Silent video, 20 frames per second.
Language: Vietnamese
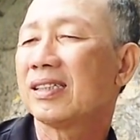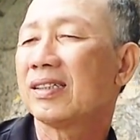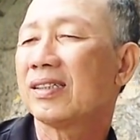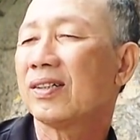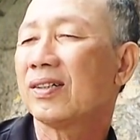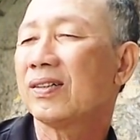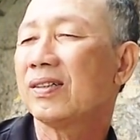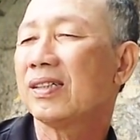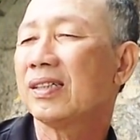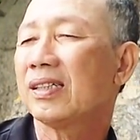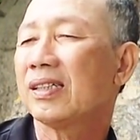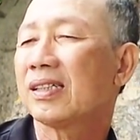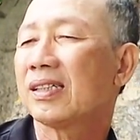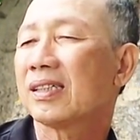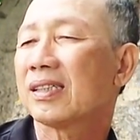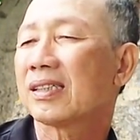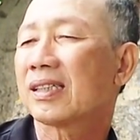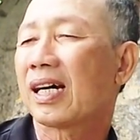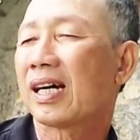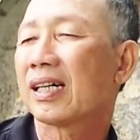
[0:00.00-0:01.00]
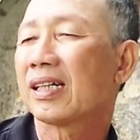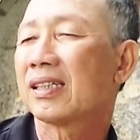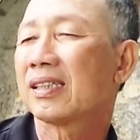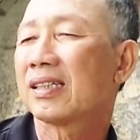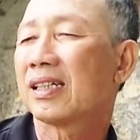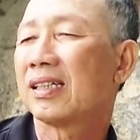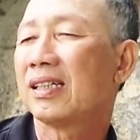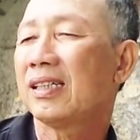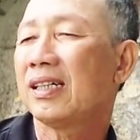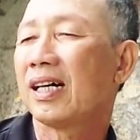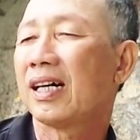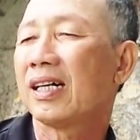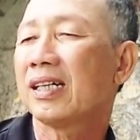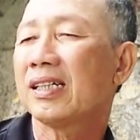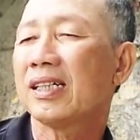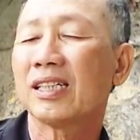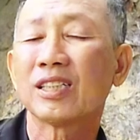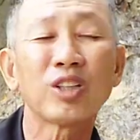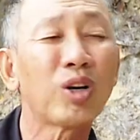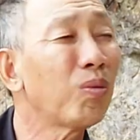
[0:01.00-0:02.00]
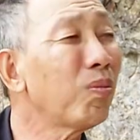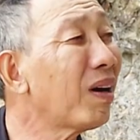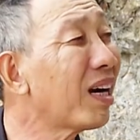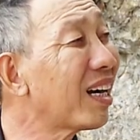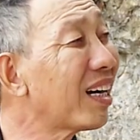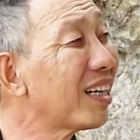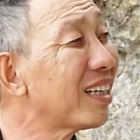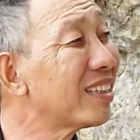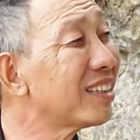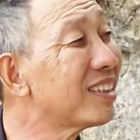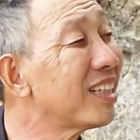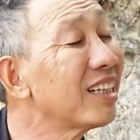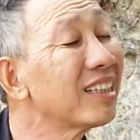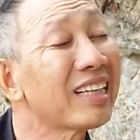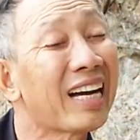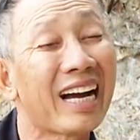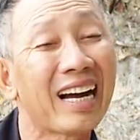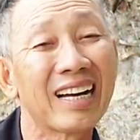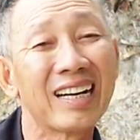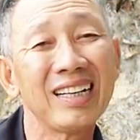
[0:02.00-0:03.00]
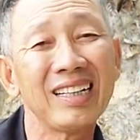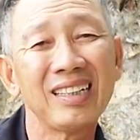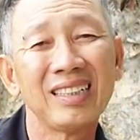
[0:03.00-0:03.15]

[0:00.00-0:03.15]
nó nói ờ, tại kỉnh lễ ngay chỗ mà sơn thằng